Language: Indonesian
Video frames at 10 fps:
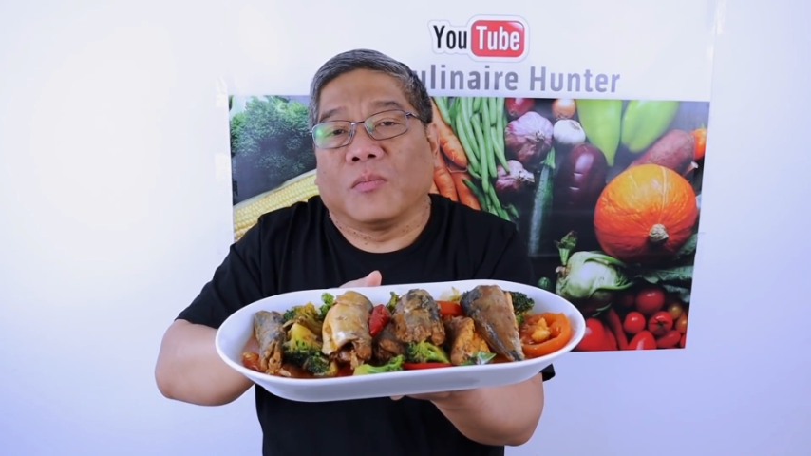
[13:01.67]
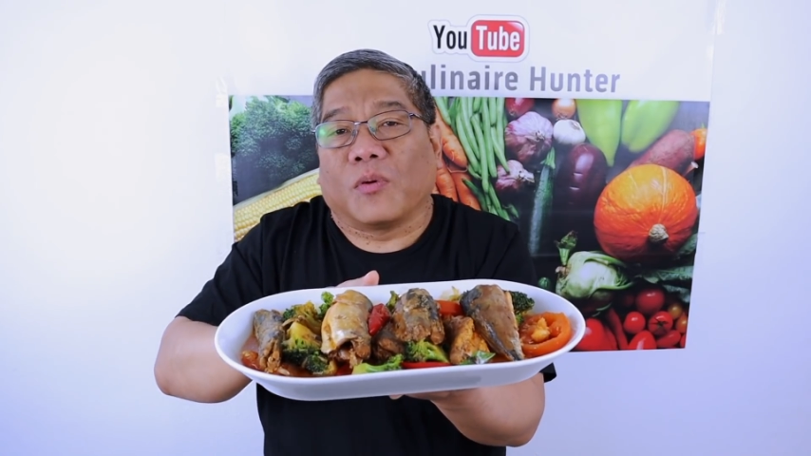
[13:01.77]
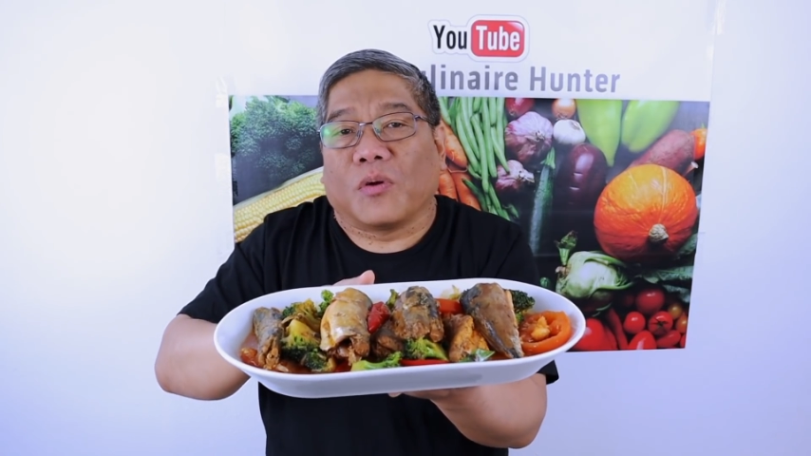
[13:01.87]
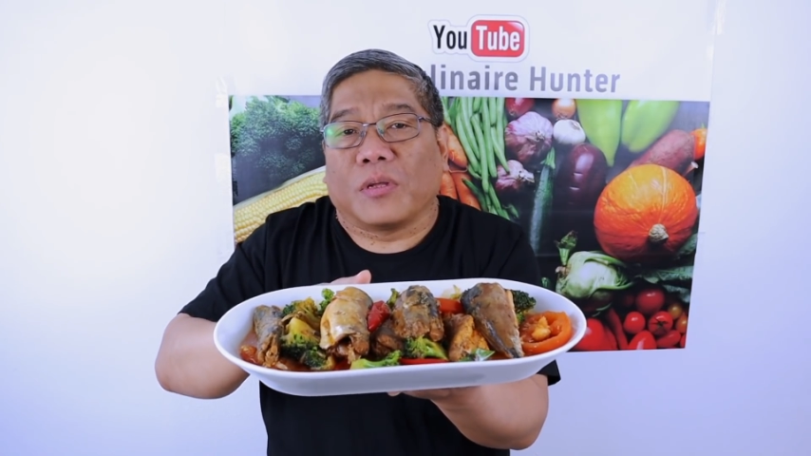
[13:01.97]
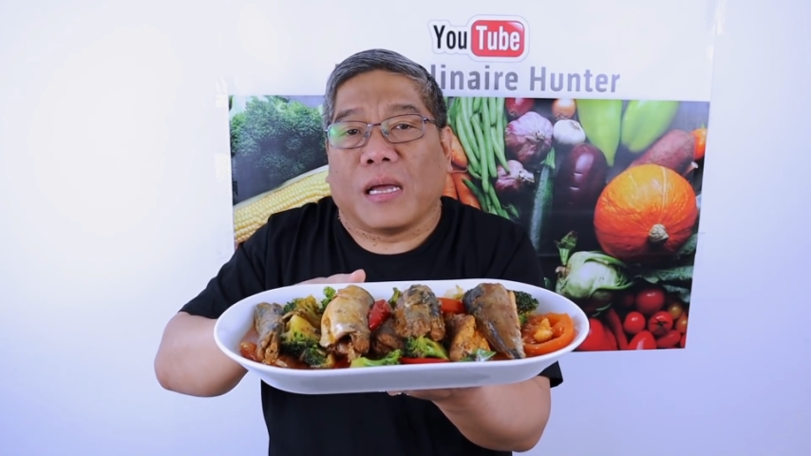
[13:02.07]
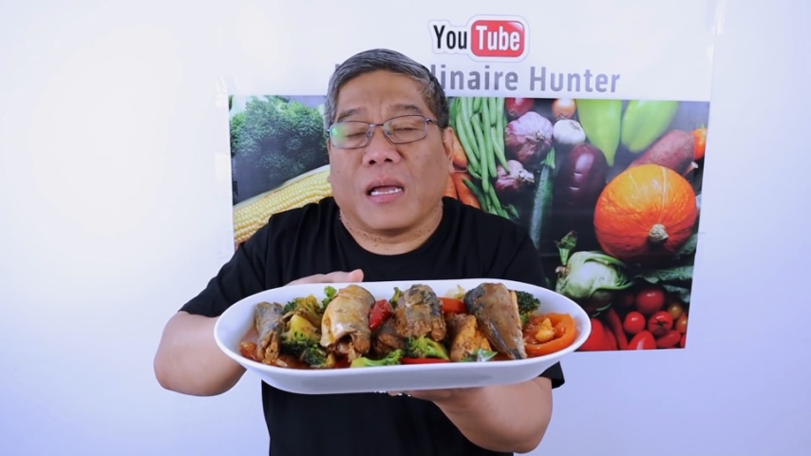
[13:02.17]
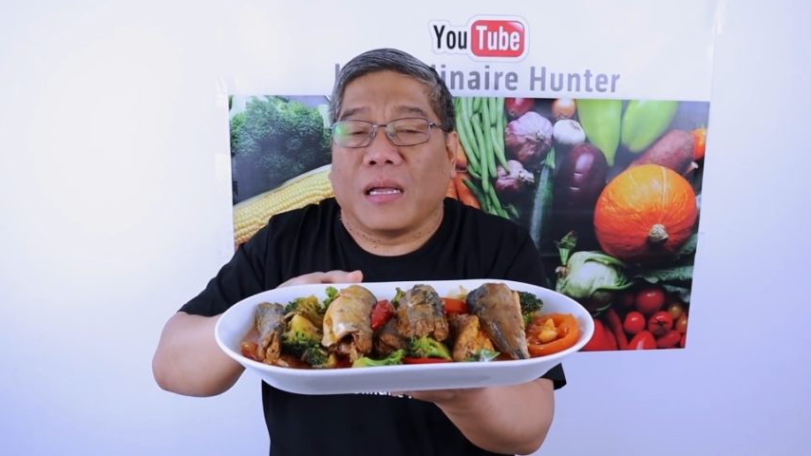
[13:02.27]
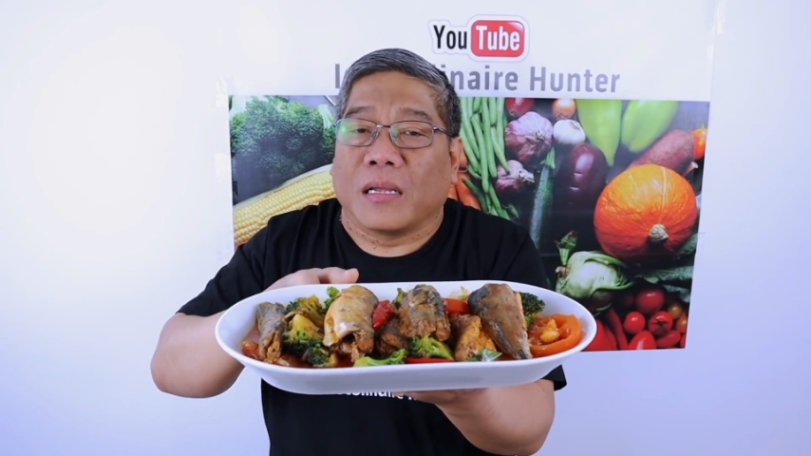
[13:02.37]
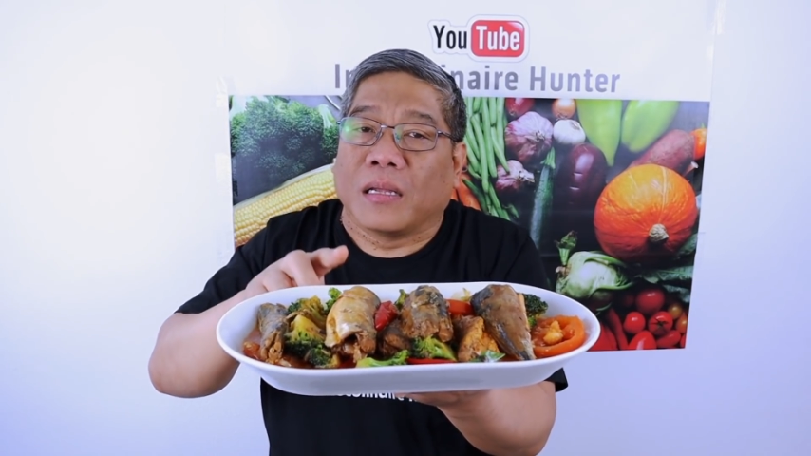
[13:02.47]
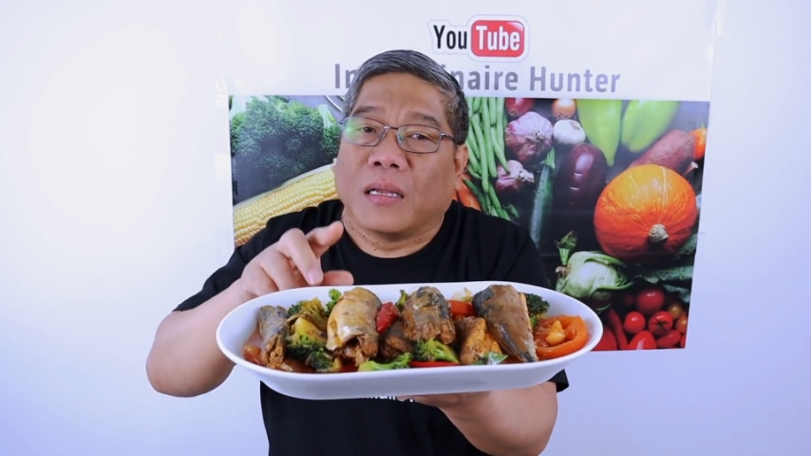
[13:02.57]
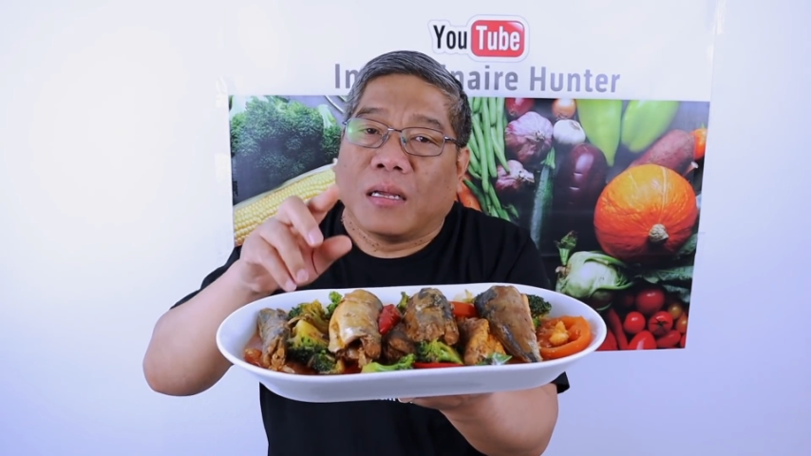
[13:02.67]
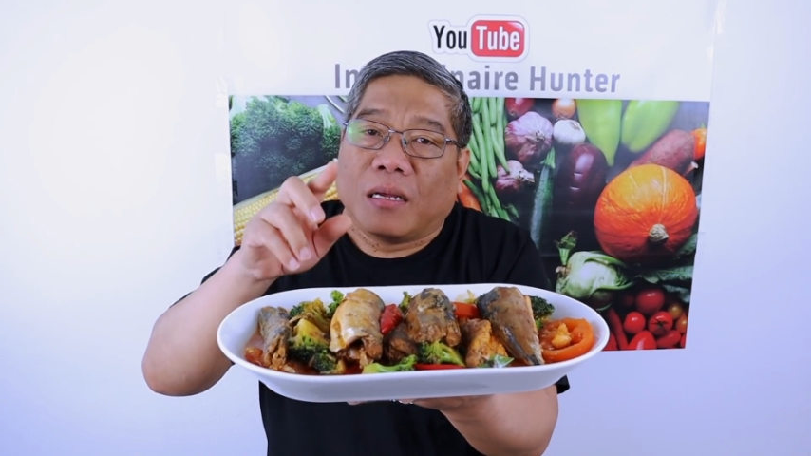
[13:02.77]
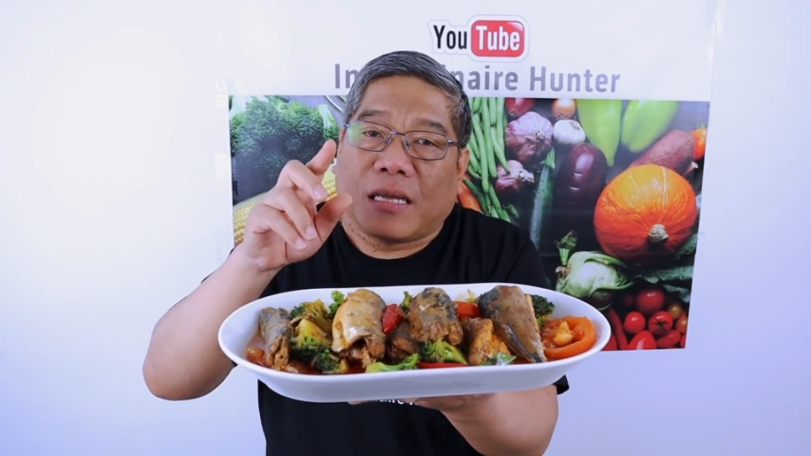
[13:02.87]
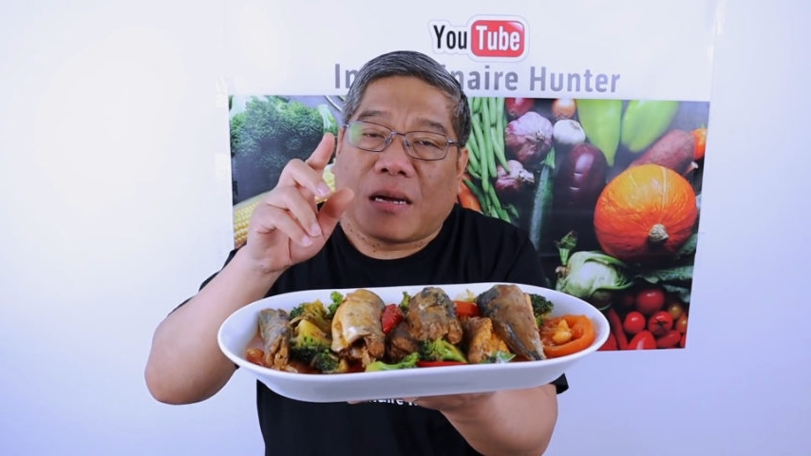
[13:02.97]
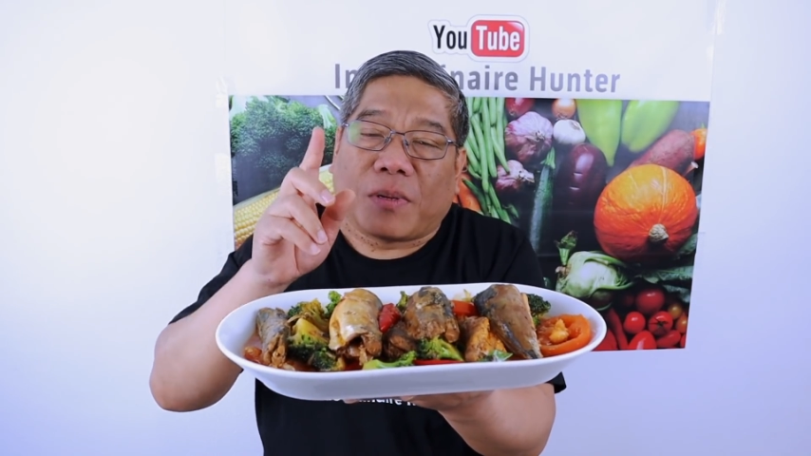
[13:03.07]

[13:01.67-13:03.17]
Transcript: Pokoknya yang